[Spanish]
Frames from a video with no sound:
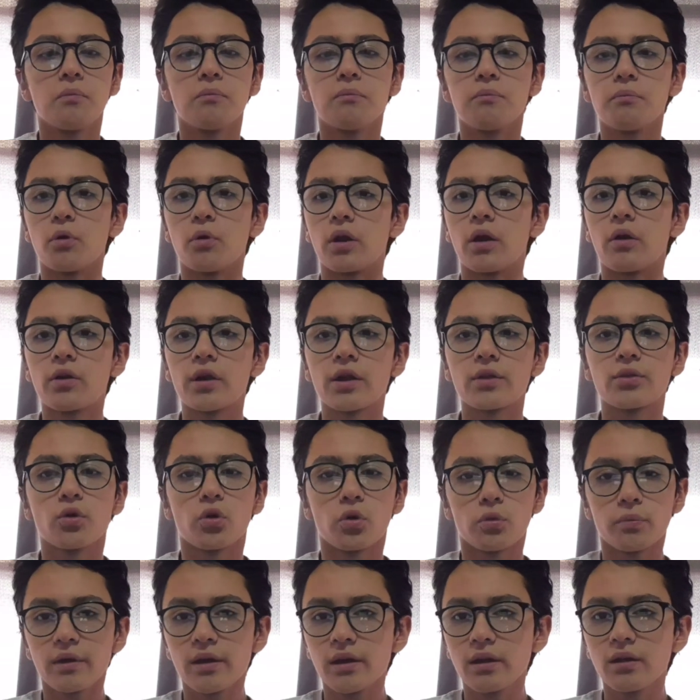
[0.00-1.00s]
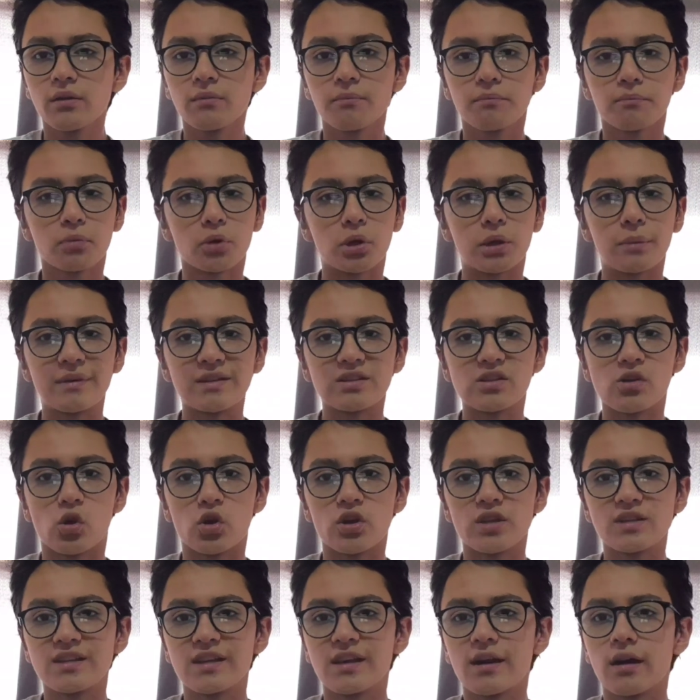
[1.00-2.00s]
por ahora todo bien, problemas de
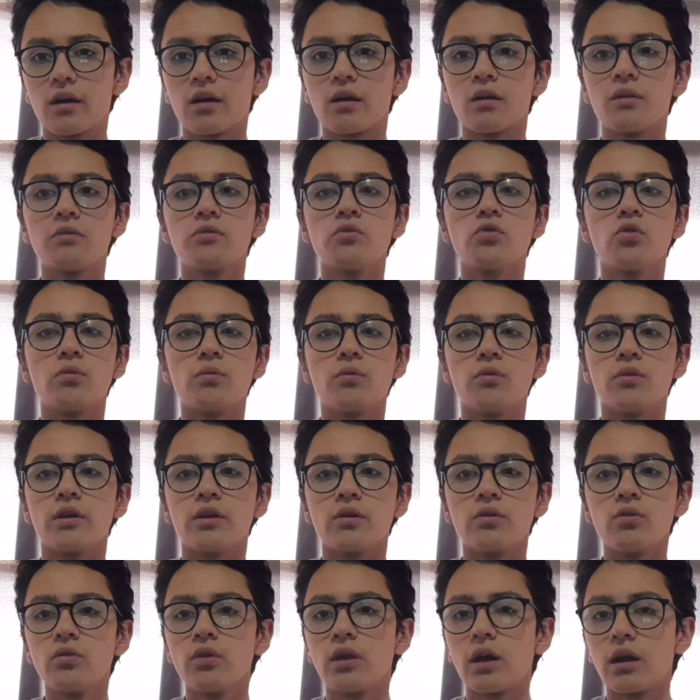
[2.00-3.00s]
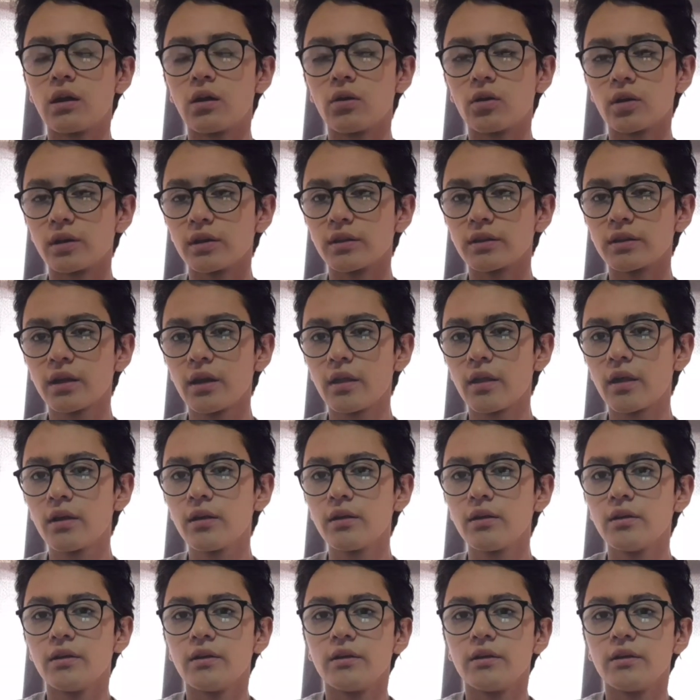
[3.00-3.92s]
logística no hubo ninguna a la hora de entrada.